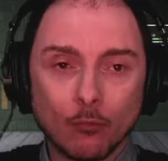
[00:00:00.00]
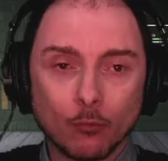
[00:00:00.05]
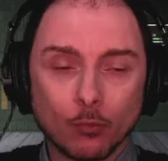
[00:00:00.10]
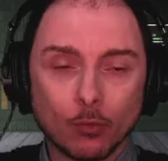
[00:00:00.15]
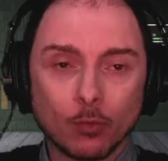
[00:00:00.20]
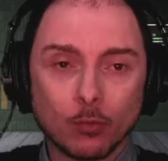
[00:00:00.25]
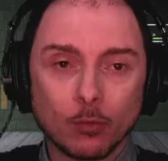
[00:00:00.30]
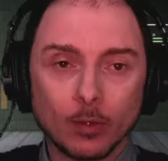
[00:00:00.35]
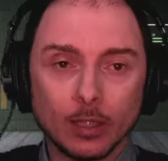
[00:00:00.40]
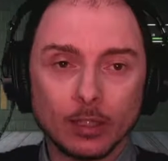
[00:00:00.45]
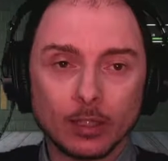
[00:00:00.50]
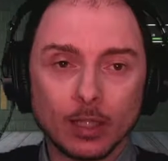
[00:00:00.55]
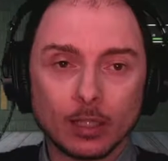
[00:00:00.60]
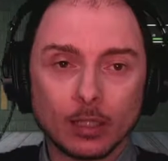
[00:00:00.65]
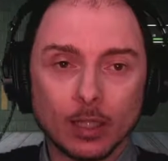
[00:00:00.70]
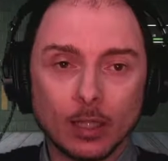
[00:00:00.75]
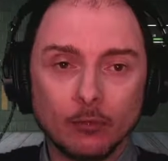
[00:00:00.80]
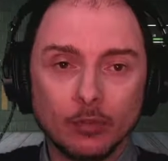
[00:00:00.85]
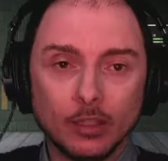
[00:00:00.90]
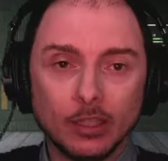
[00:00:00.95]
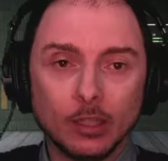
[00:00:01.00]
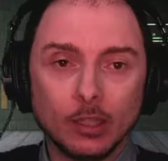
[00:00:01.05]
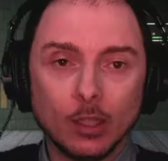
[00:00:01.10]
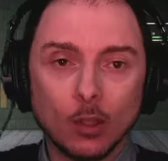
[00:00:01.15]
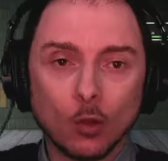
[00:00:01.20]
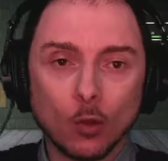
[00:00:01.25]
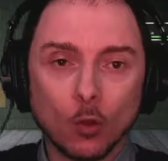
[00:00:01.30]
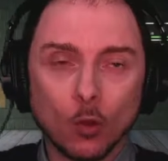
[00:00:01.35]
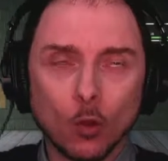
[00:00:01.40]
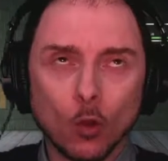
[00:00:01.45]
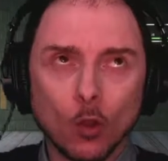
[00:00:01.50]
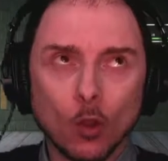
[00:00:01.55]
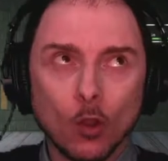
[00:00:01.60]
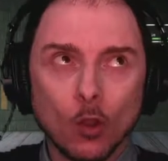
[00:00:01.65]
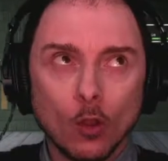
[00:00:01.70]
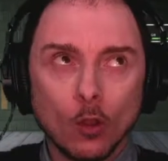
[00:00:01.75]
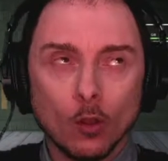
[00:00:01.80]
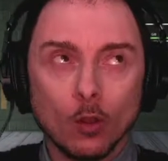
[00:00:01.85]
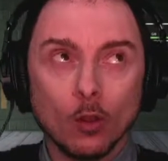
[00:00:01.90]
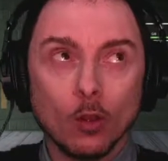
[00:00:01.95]
funzionalità del
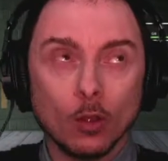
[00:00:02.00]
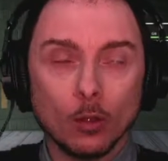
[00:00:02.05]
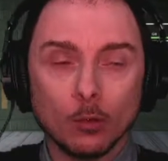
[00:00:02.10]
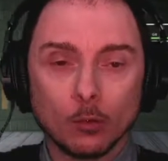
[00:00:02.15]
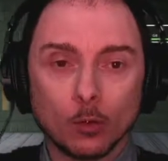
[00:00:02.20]
video eh,